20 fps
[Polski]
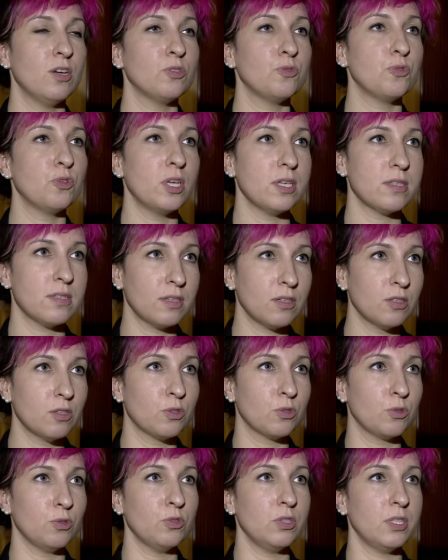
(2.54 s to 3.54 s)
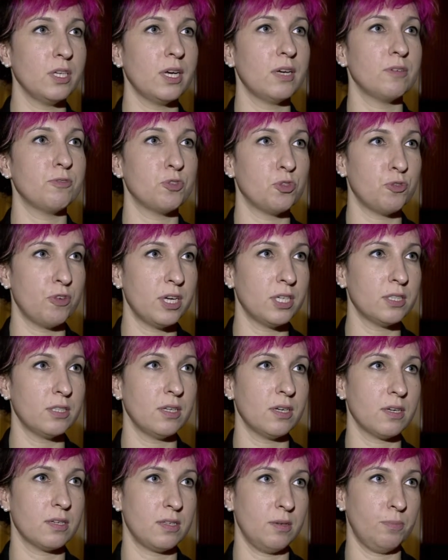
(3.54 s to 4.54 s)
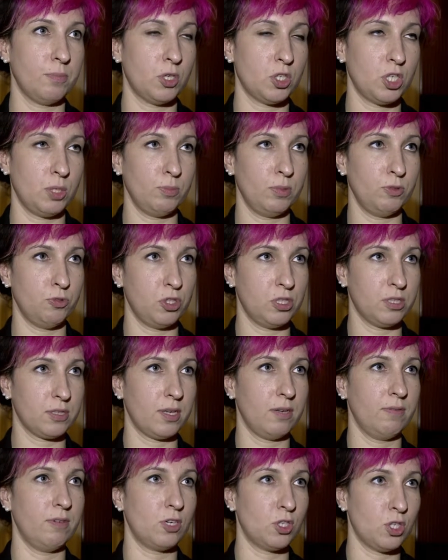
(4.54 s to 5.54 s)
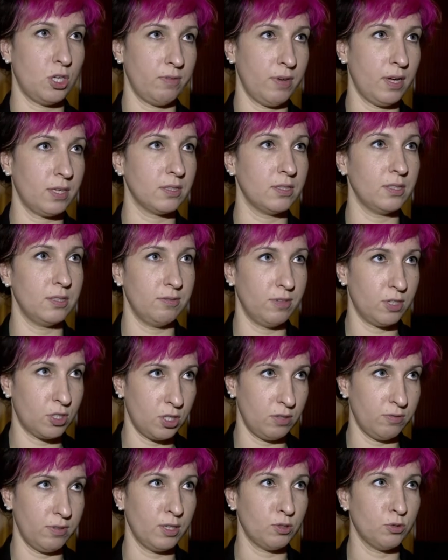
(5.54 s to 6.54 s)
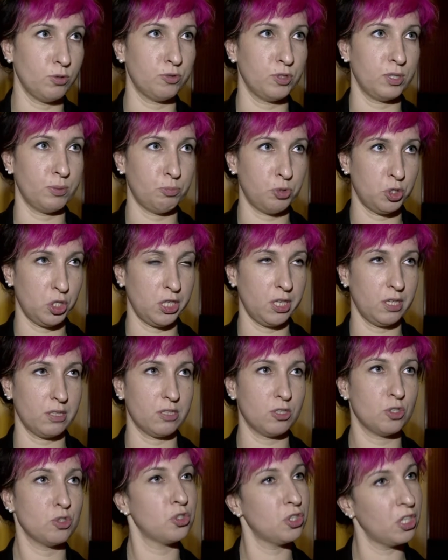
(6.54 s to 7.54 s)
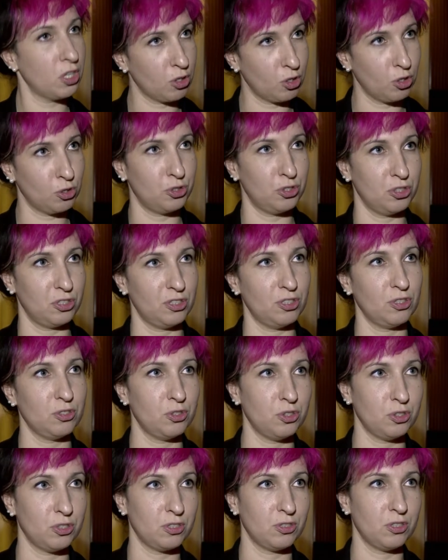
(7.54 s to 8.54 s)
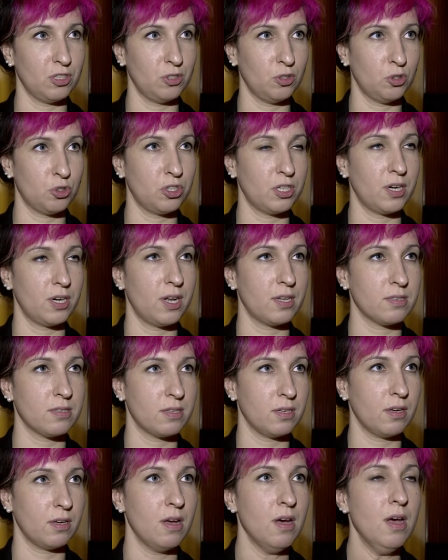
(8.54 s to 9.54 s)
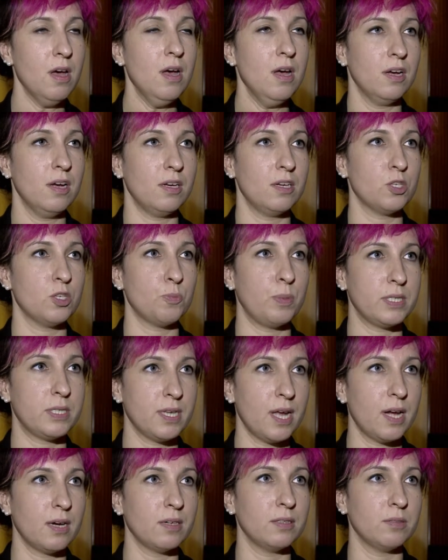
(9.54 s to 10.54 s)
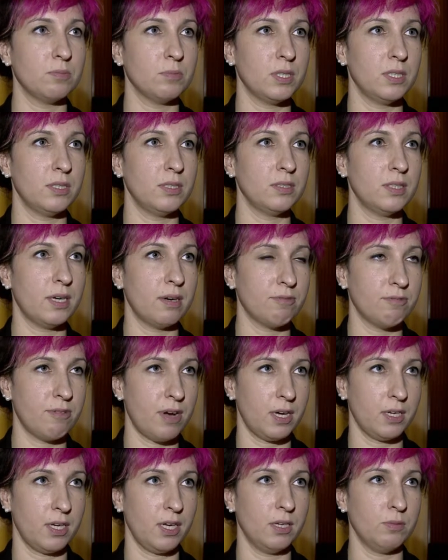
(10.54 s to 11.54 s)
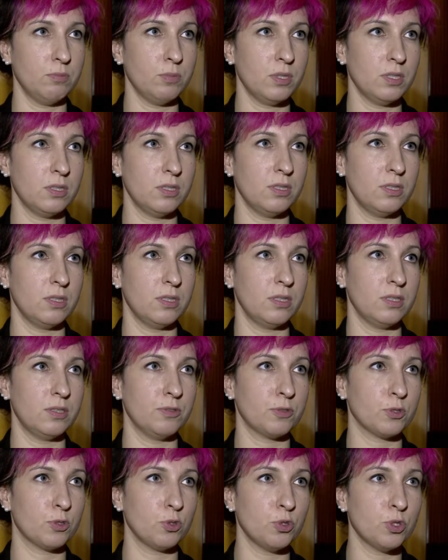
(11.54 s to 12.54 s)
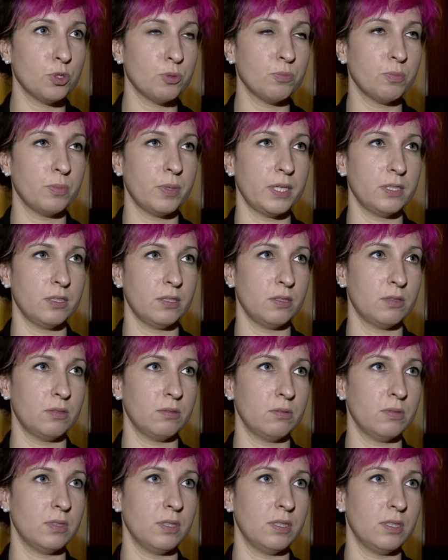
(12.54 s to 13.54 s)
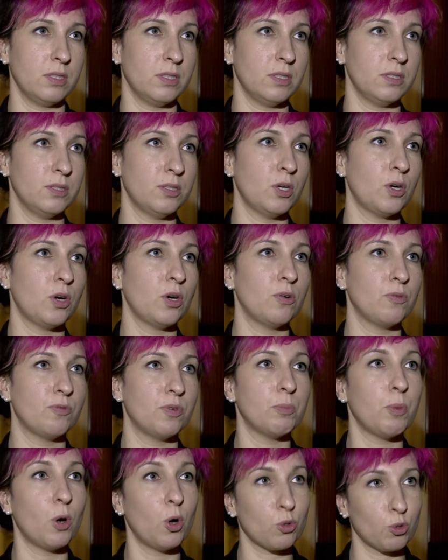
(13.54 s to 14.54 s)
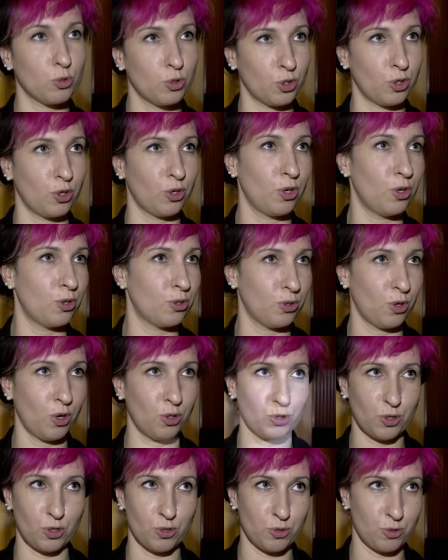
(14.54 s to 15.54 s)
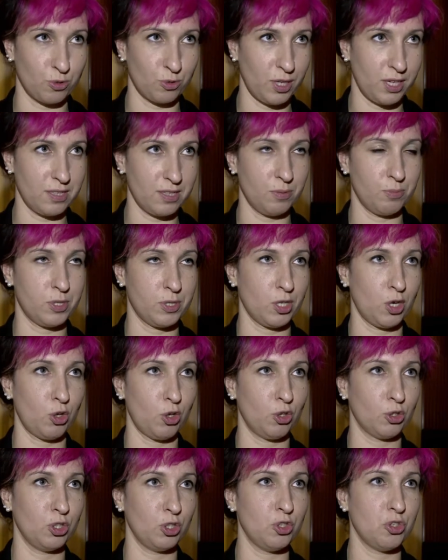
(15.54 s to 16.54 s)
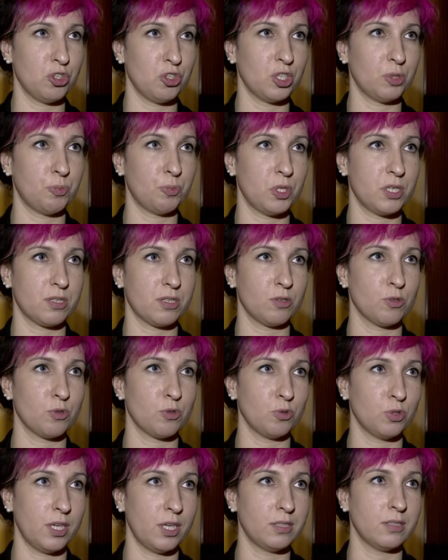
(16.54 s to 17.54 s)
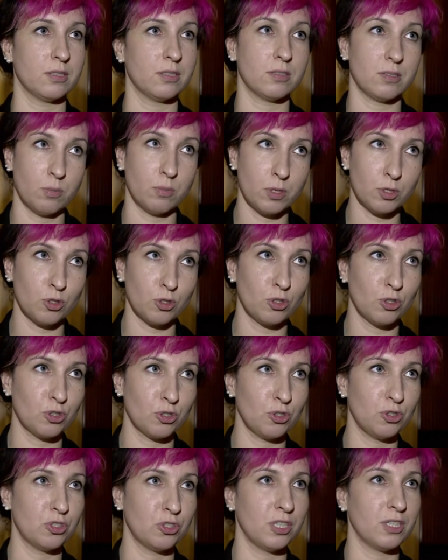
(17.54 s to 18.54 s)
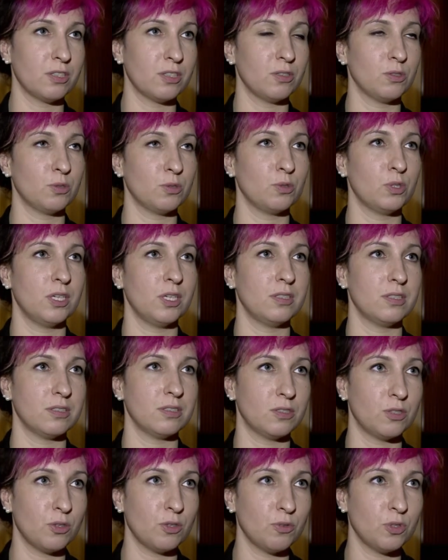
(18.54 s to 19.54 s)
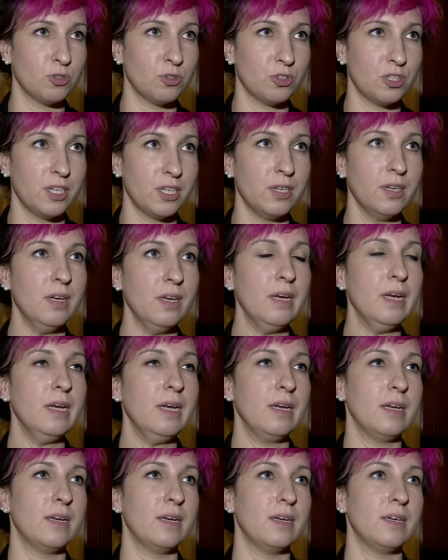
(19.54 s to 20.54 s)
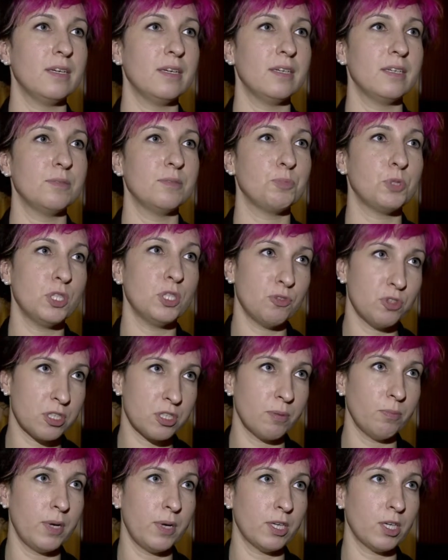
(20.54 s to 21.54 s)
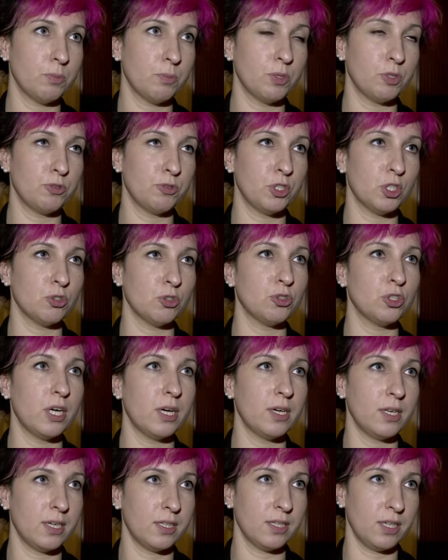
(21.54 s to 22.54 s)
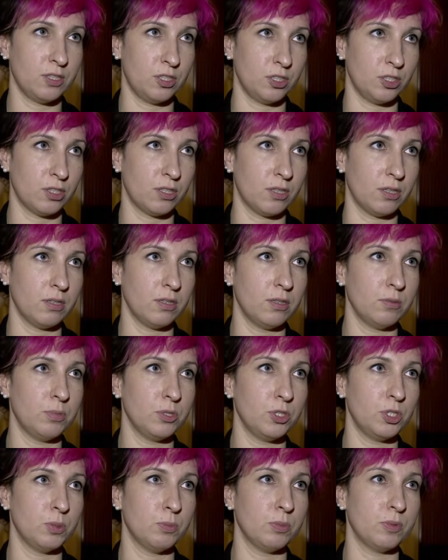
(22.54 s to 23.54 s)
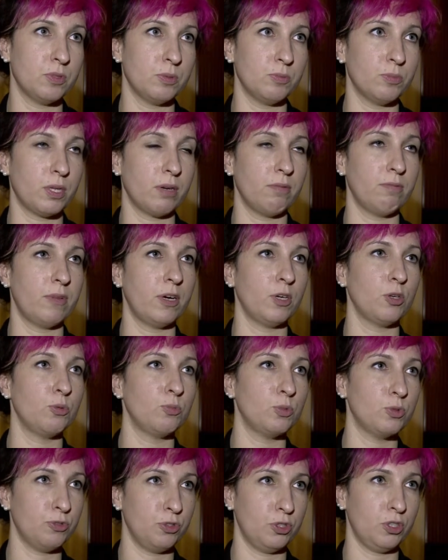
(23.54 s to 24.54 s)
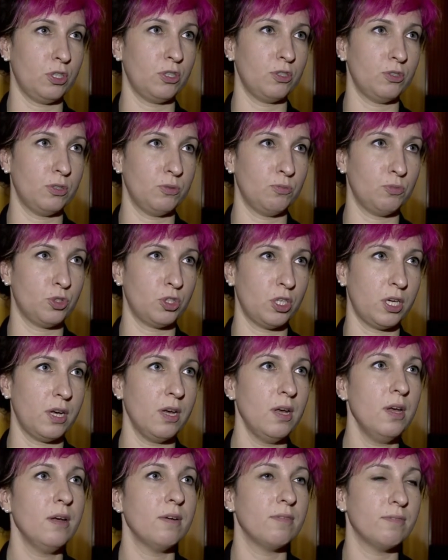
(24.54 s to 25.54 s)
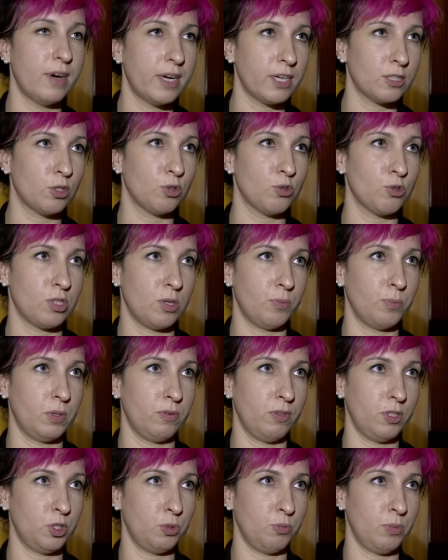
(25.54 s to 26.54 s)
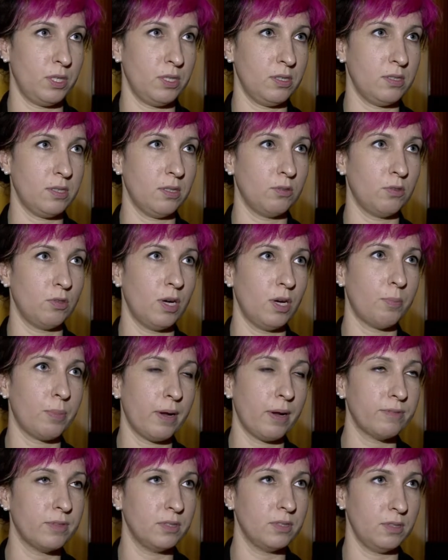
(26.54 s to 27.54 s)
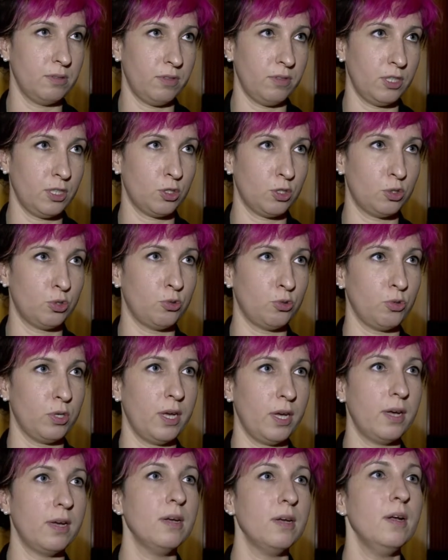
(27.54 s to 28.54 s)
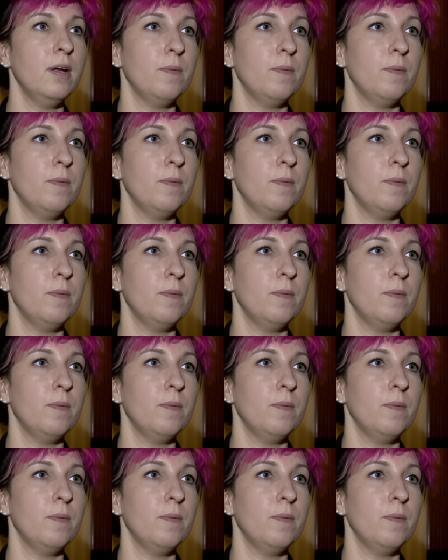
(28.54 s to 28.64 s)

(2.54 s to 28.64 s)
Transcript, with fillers: 12 grudnia w czwartek zapraszamy wszystkie warszawianki i warszawiaków na przejazd 4 od 10 do 14 e, specjalnym e, tramwajem, e, w którym będą do wyboru, do koloru od konsultacji psychologicznych przez konsultacje stomatologiczne i konsultacje zdrowotne. Przede wszystkim dla kobiet w ciąży, ale i nie tylko. Będziemy w tym tramwaju mówić o tym, że warto ustępować miejsca. To naprawdę niewiele kosztuje